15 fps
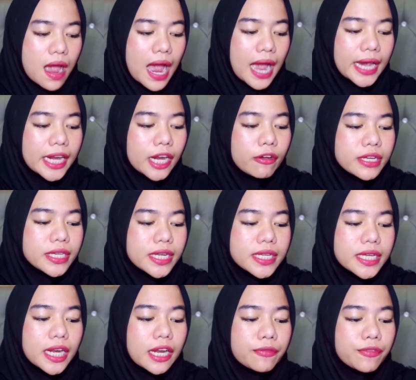Akhirnya gue
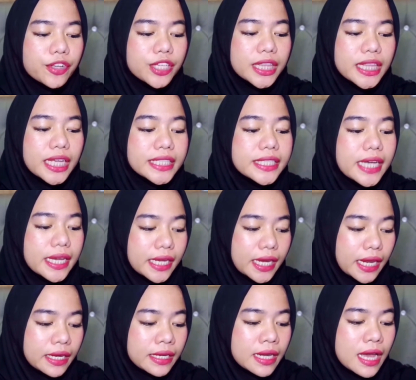cari-cari info tentang
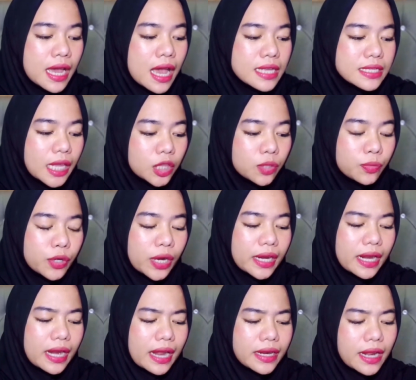Jayin Satu
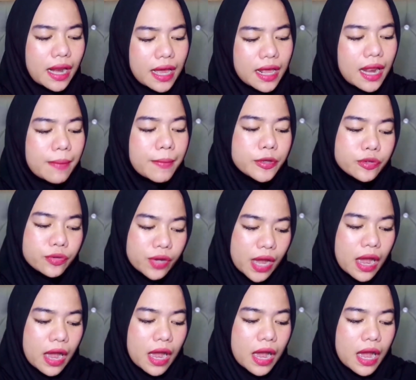bulanan adalah lama
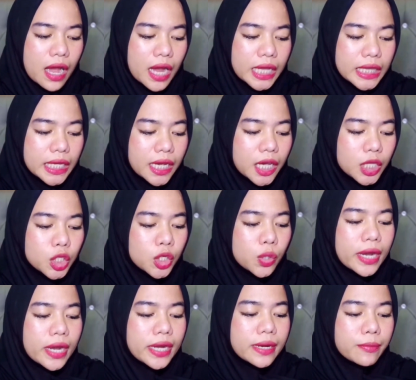juga Ketika itu
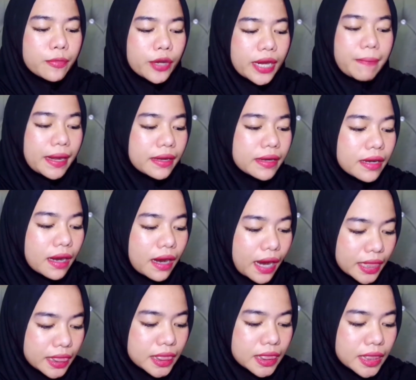gue nemuin teman
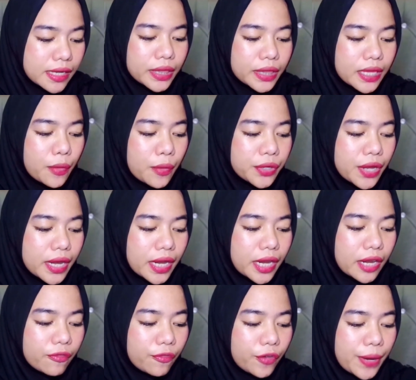dekat. Gue tahu dari
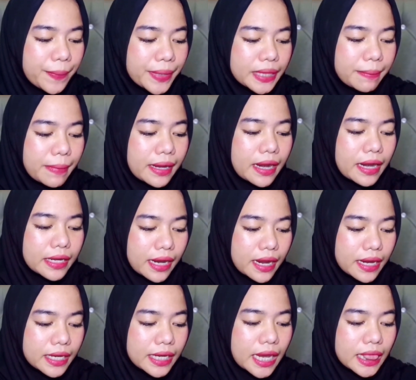info yang
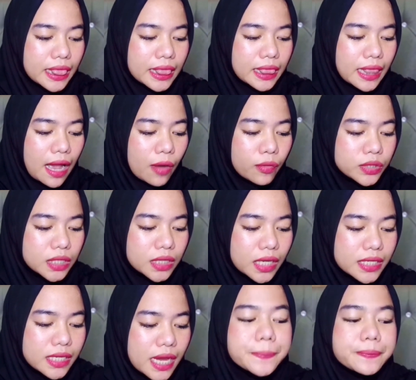pertemanannya dia tahu
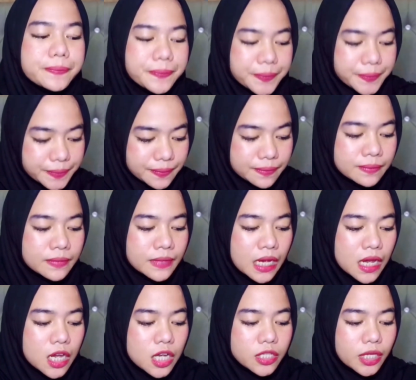tentang
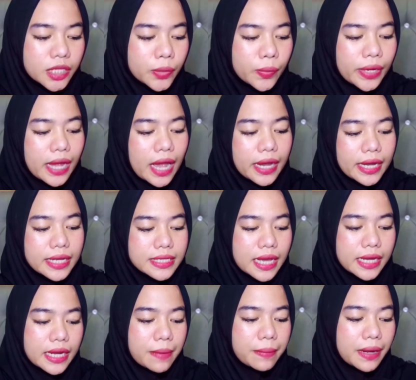Serta gue kaget
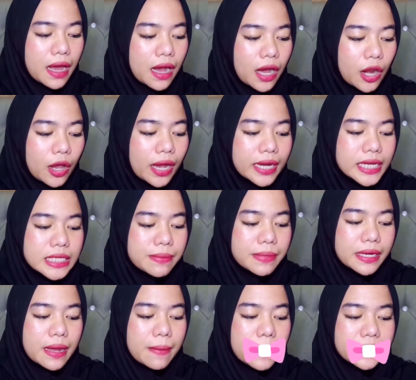saat dia bilang kalau gadis
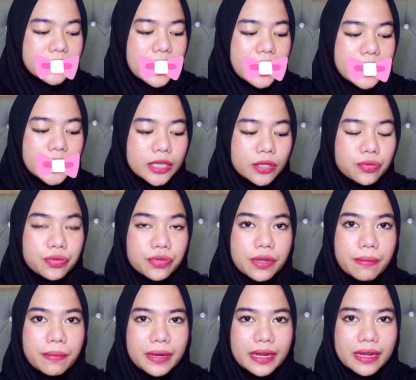semendam
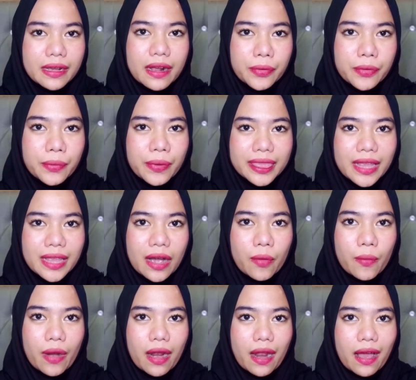sudah meninggal 2
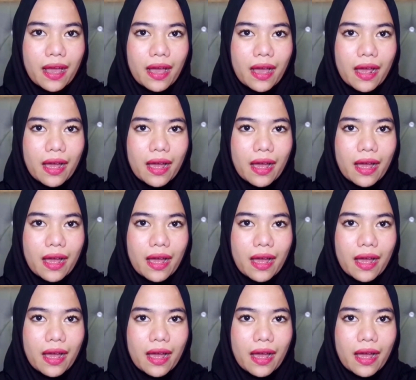tahun lah.